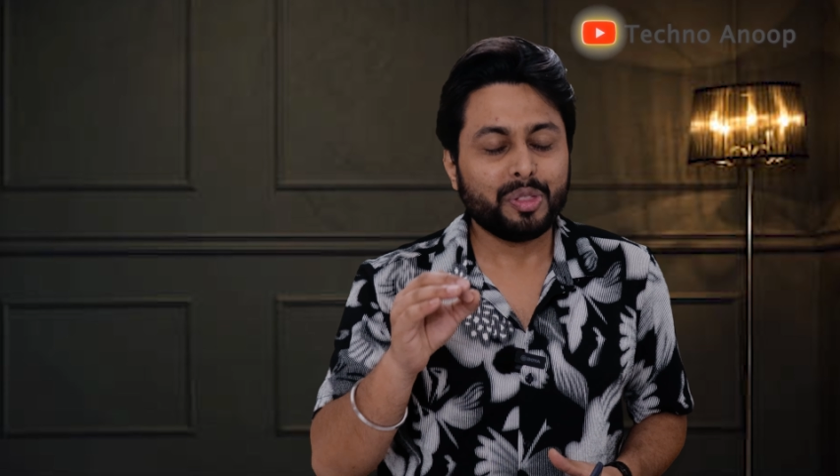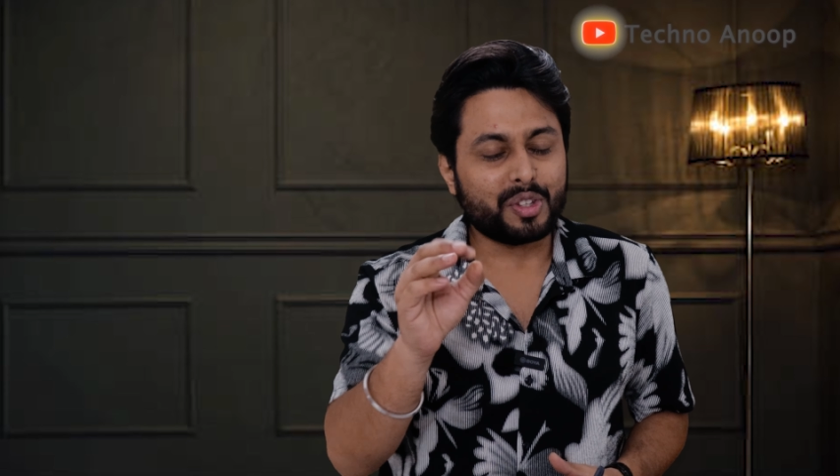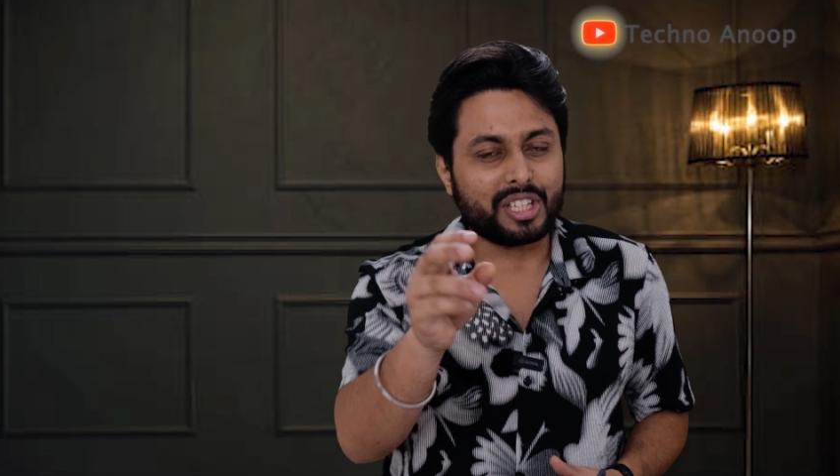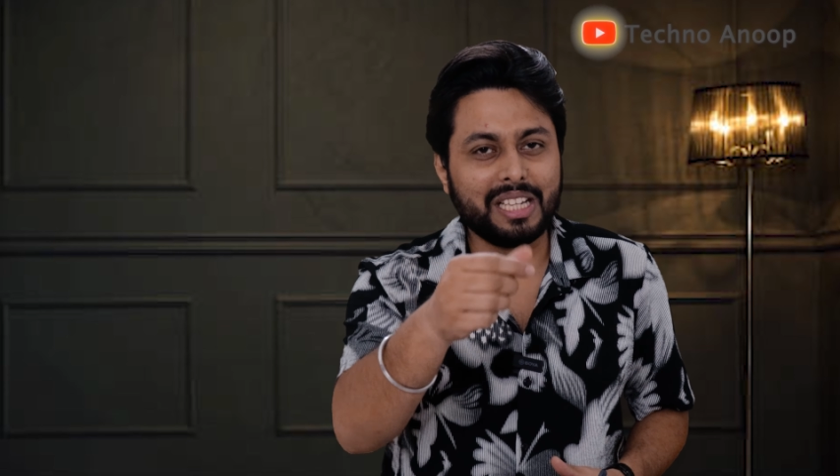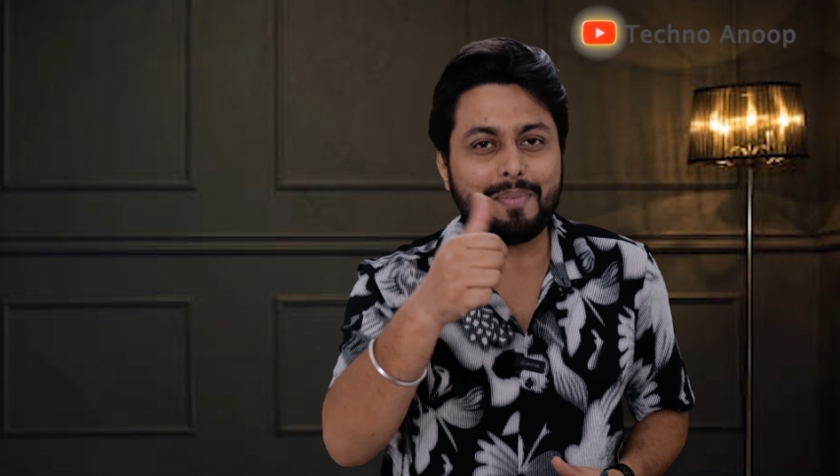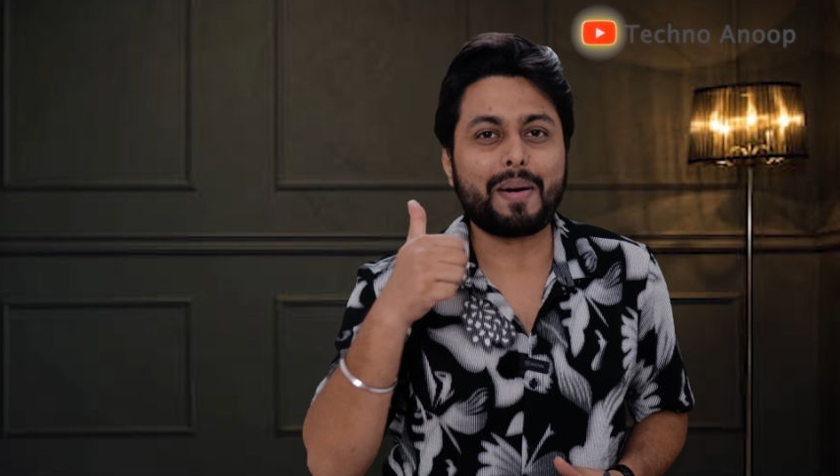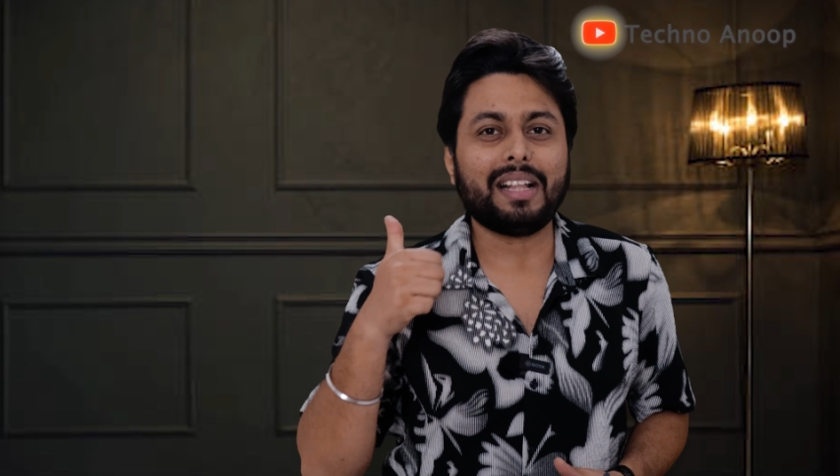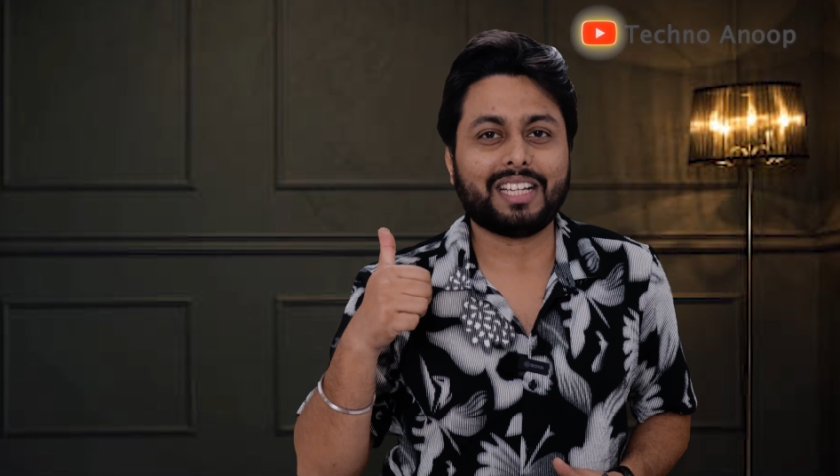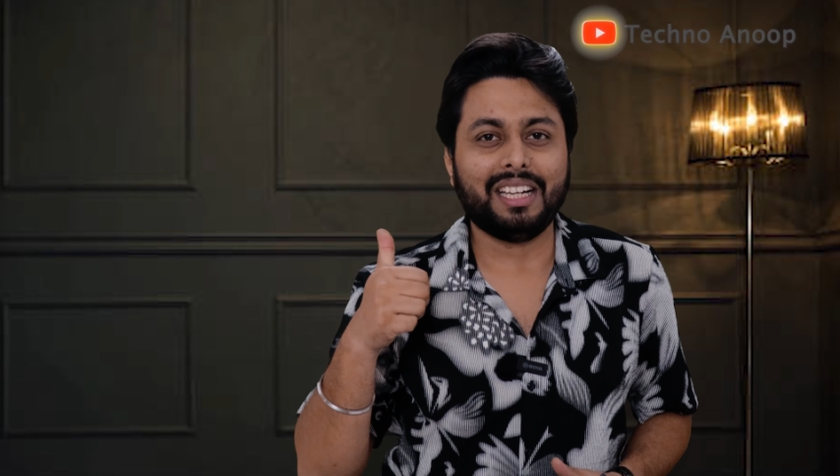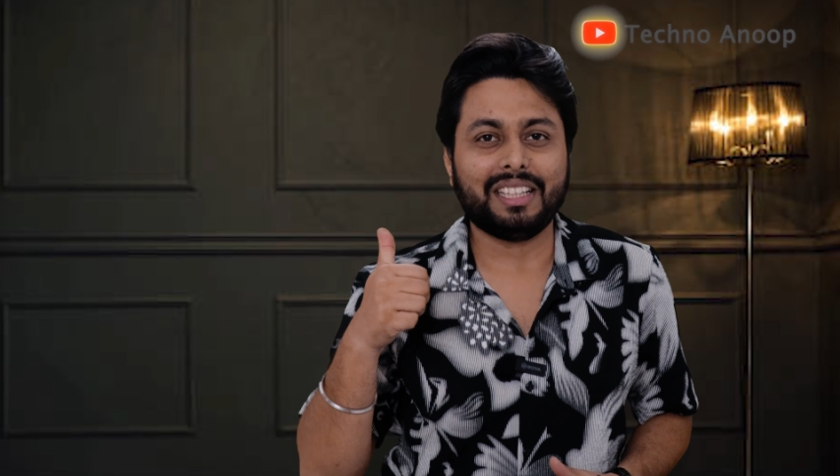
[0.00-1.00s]
तो चलिए
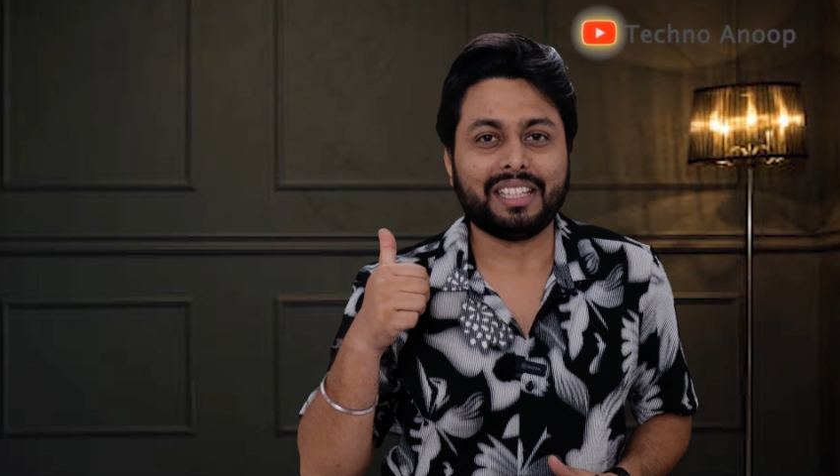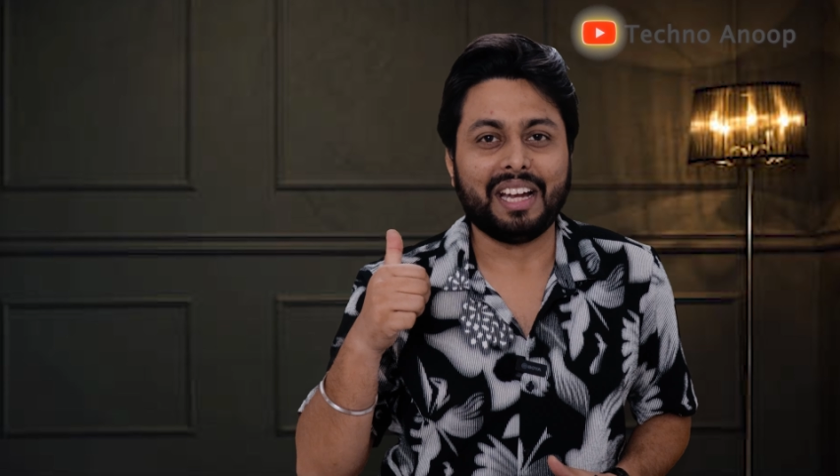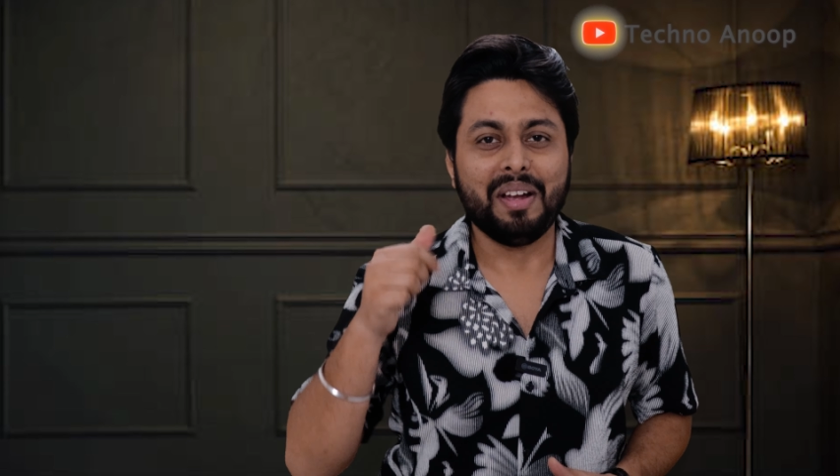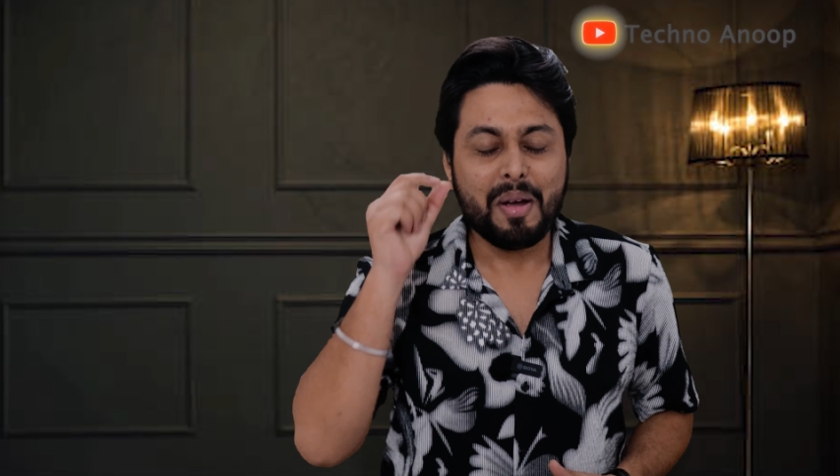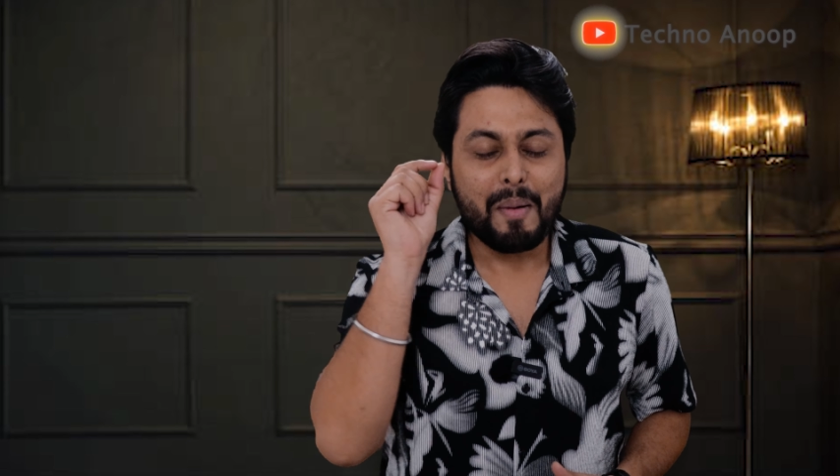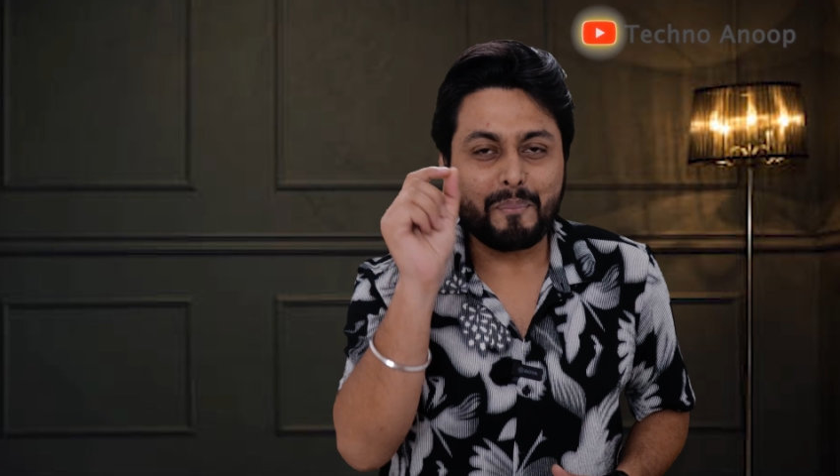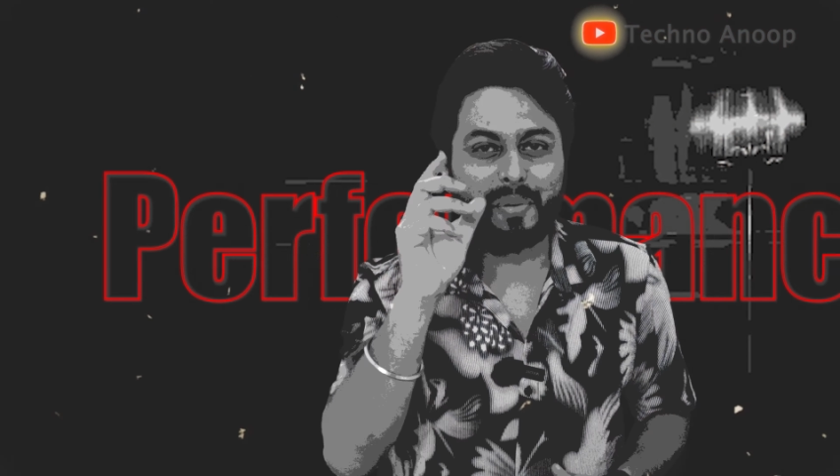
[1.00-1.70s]
बात कर लेते हैं